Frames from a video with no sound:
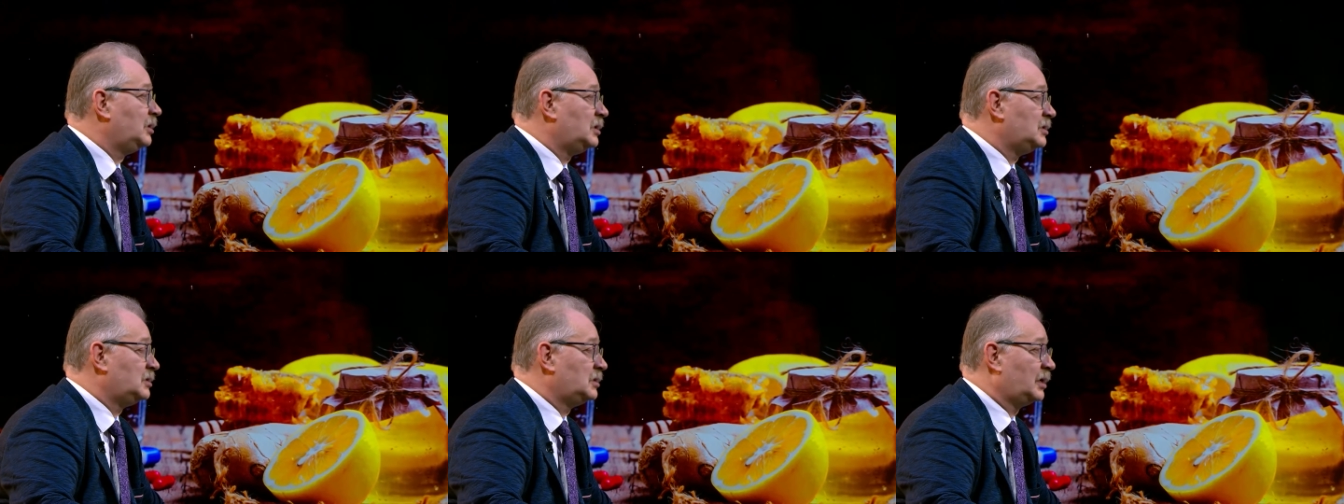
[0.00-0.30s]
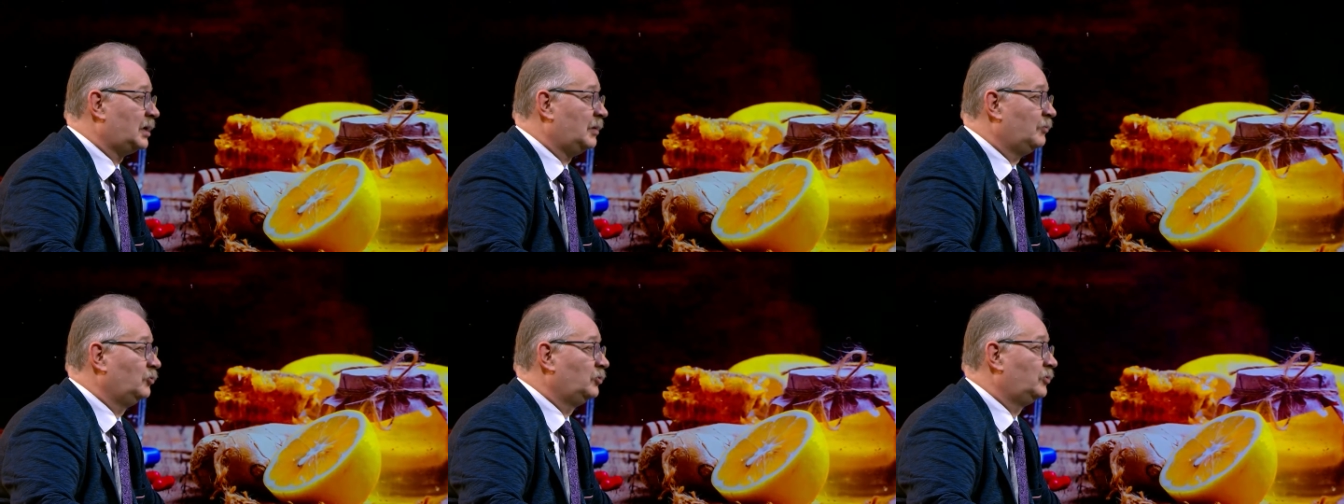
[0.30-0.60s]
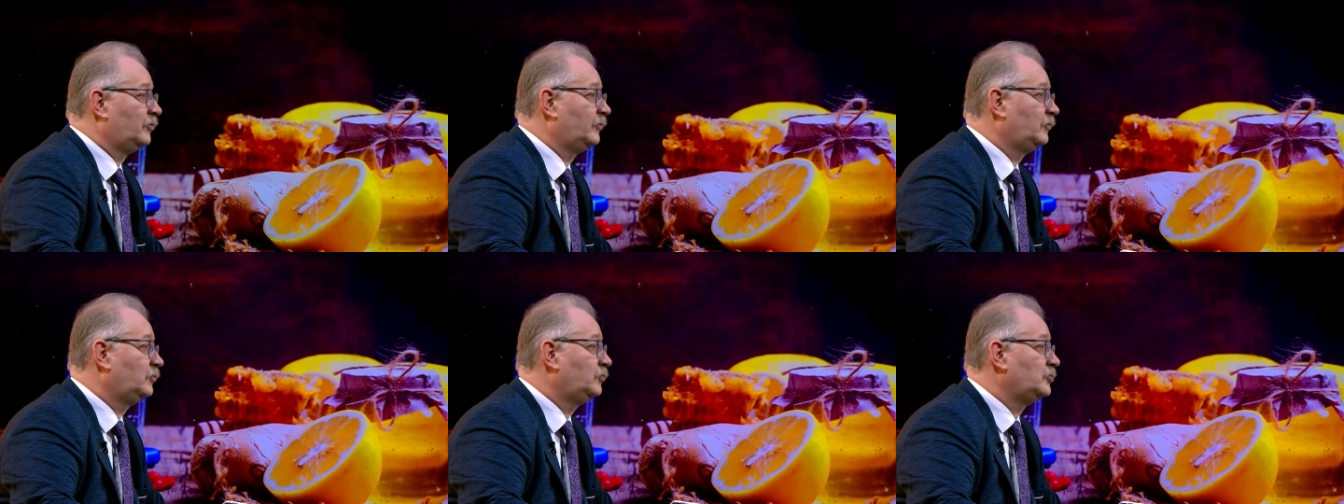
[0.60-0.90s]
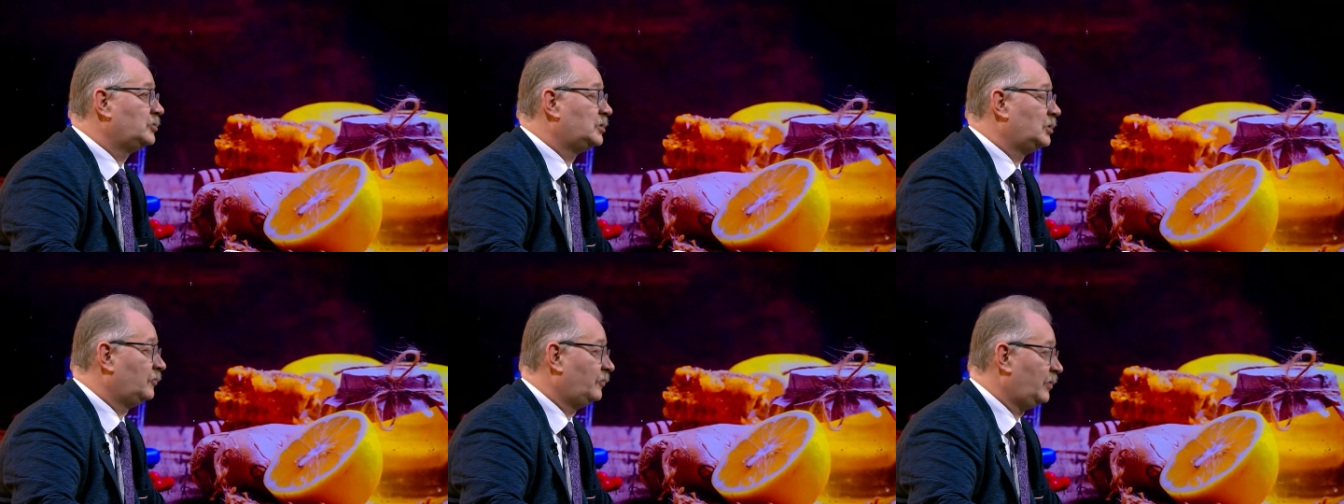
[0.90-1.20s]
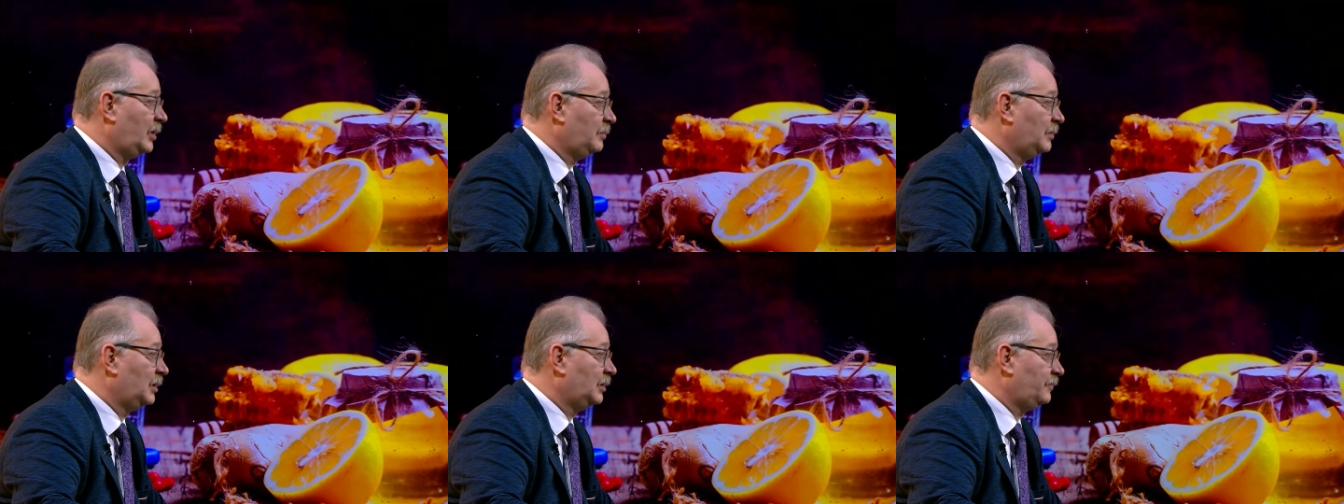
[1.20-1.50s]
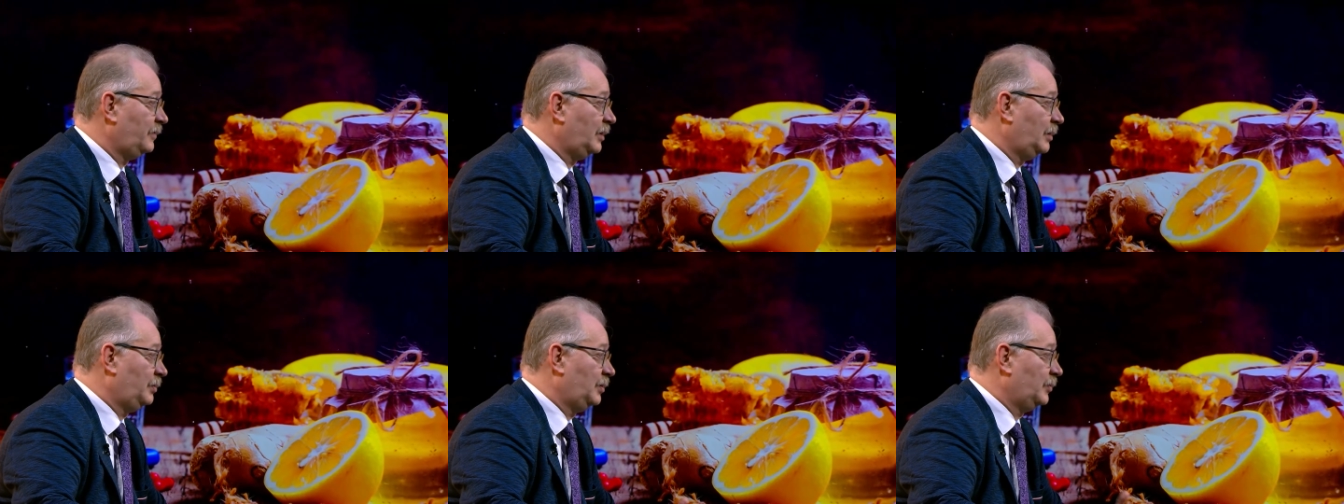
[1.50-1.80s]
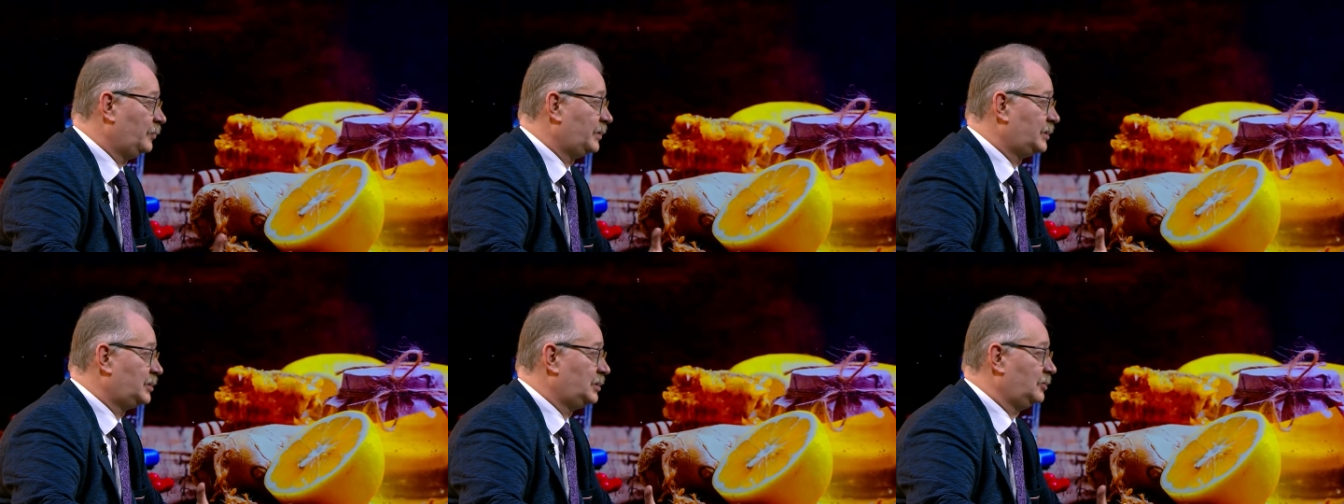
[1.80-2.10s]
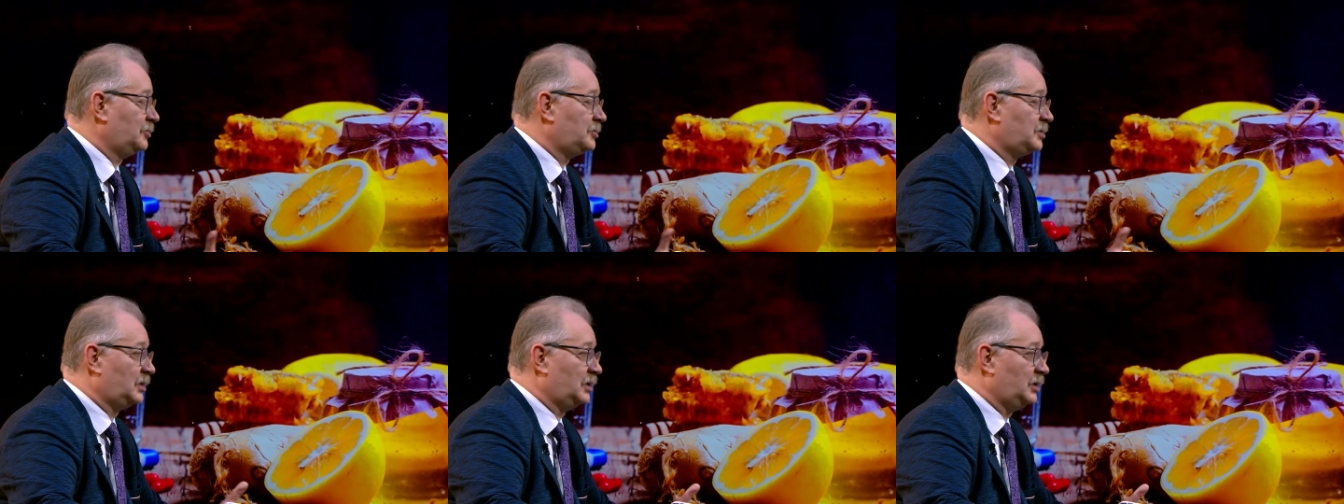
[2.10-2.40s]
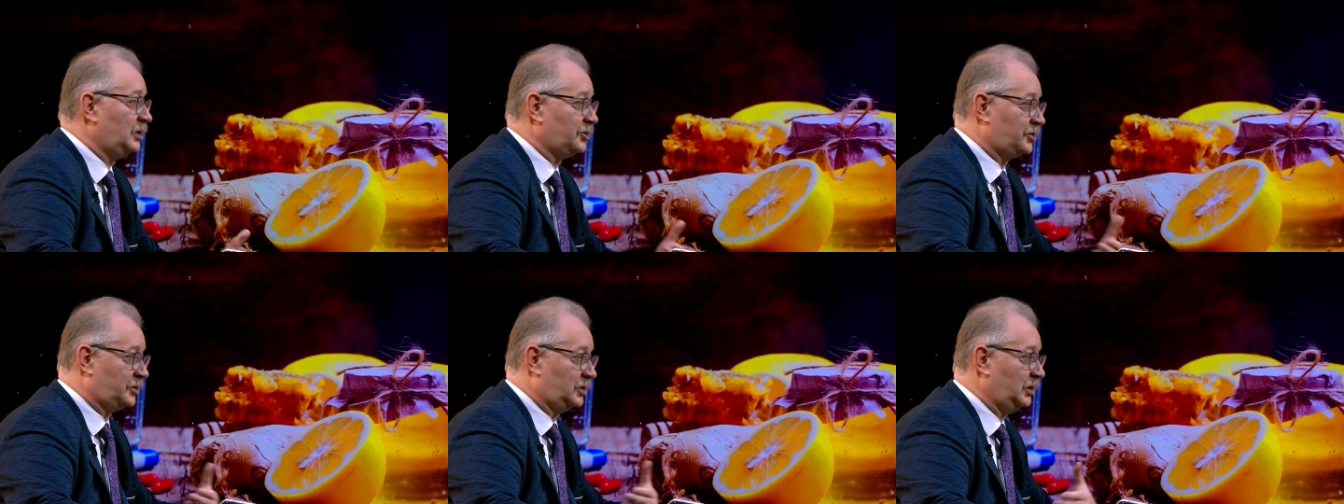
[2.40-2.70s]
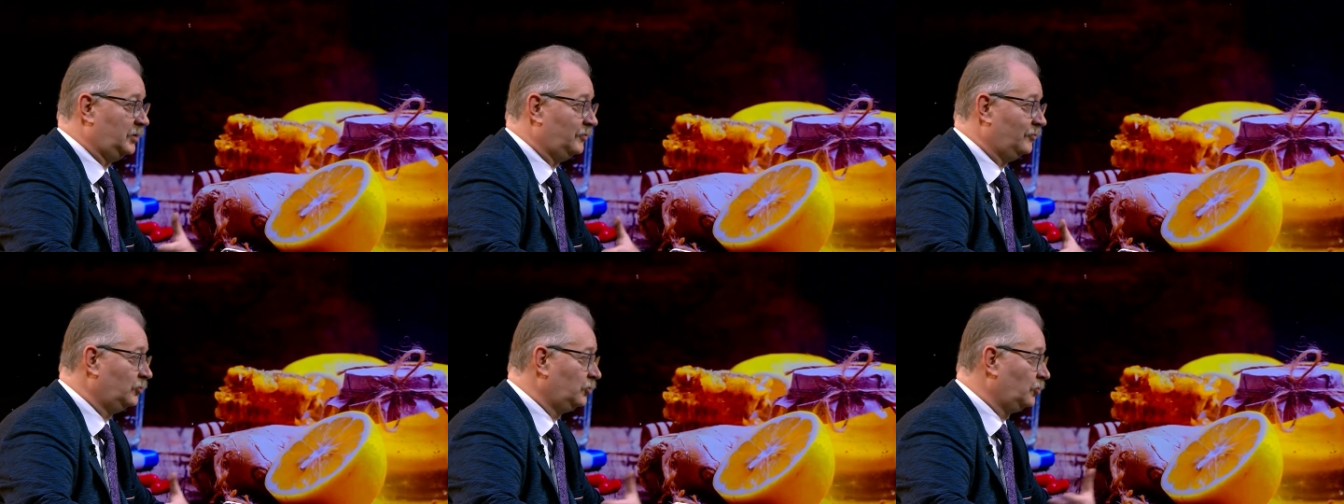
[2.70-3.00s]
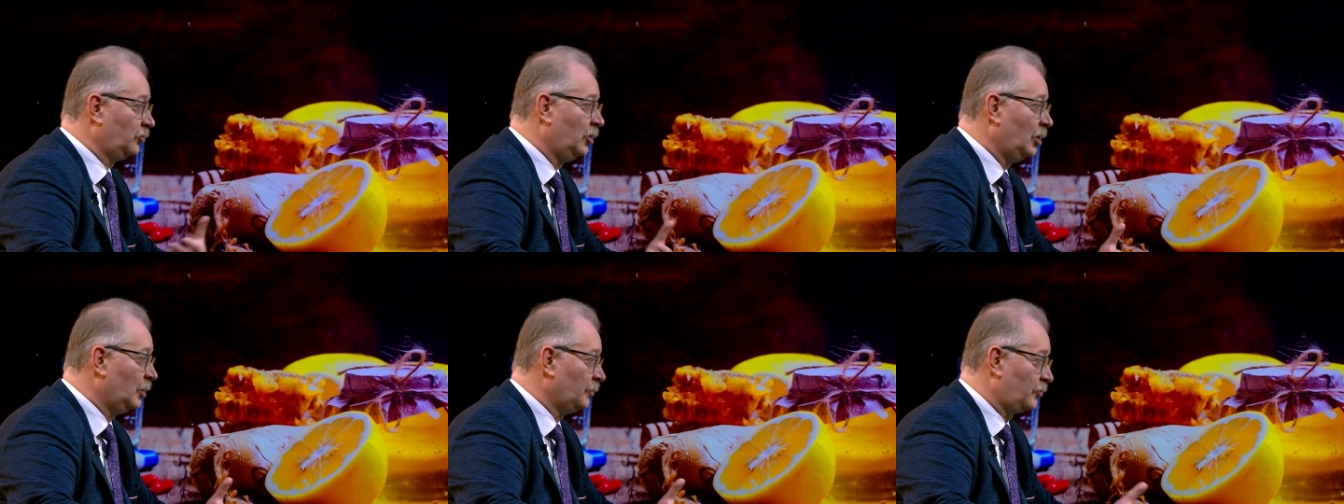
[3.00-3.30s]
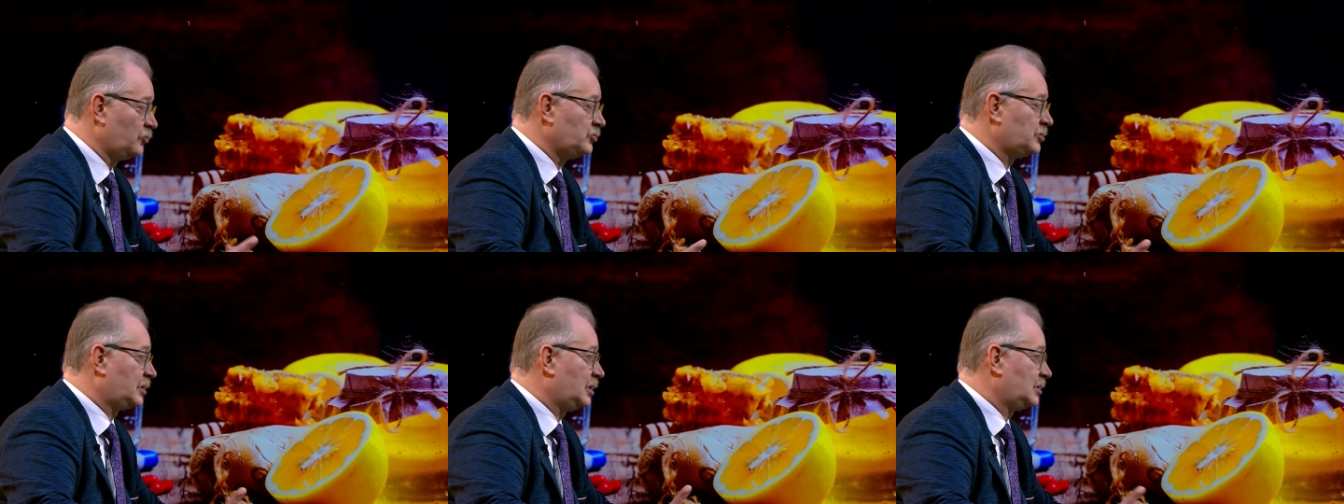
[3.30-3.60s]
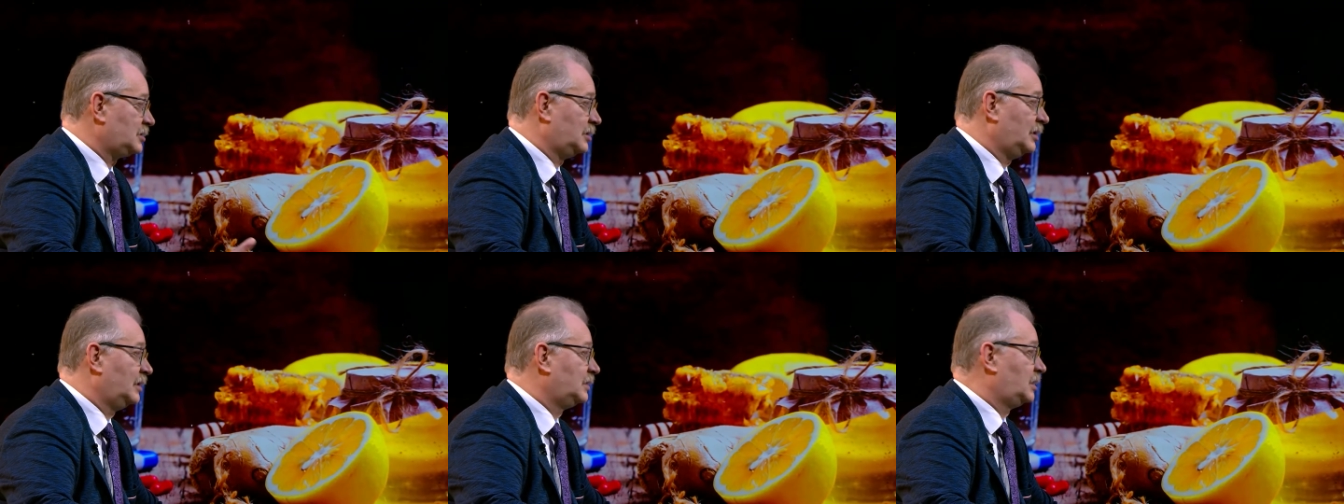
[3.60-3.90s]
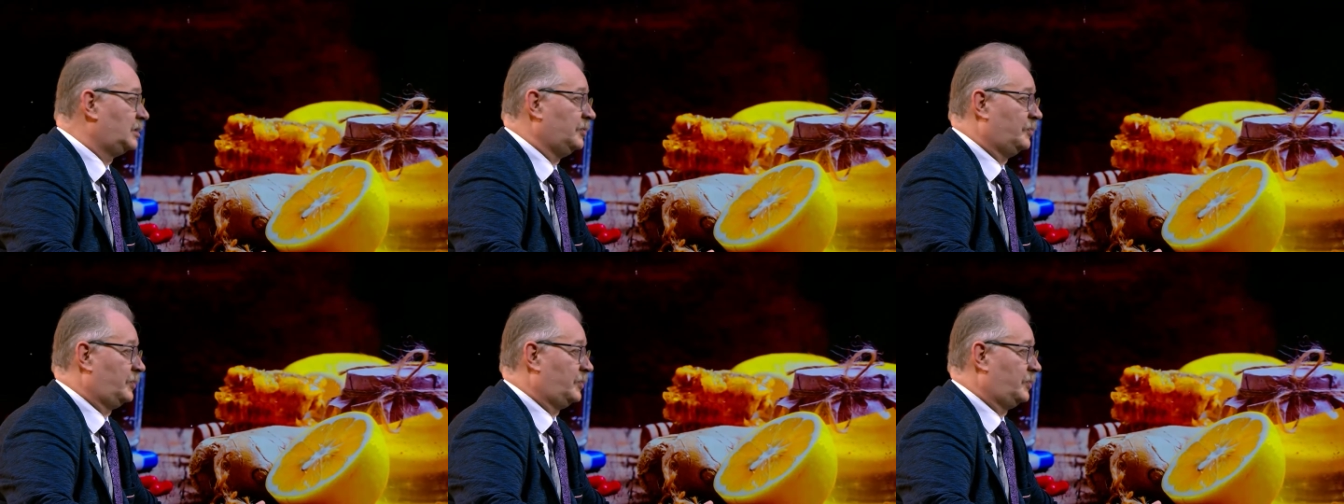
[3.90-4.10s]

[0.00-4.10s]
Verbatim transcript: Если кому-то вкусно время от времени, пожалуйста, ешьте его, но просто как сладкий